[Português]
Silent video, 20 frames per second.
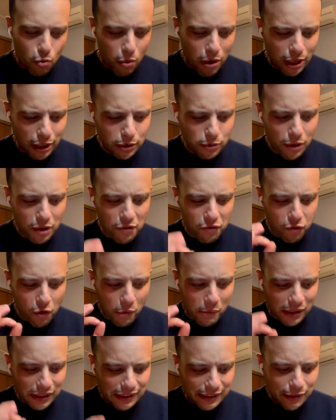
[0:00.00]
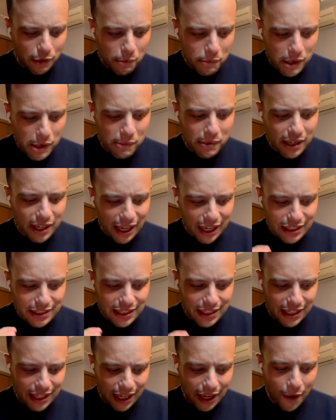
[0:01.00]
quando a informação bíblica é
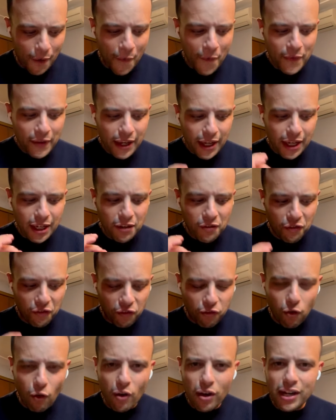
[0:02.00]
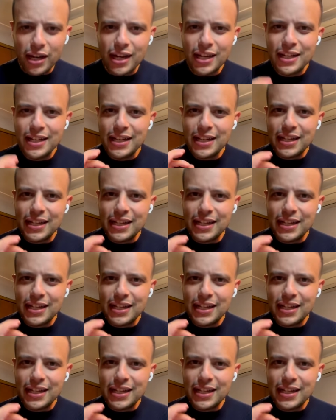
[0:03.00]
de que ele fora